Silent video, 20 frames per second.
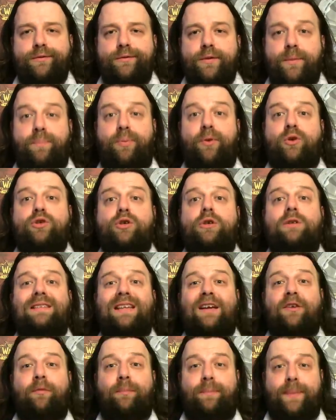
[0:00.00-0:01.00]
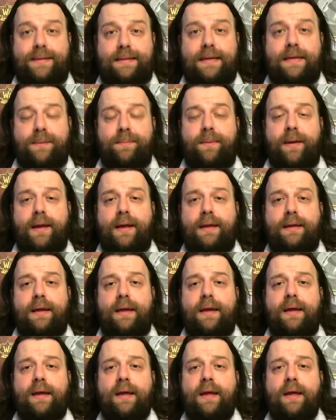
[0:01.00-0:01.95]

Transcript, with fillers: porządek w PZPN-ie.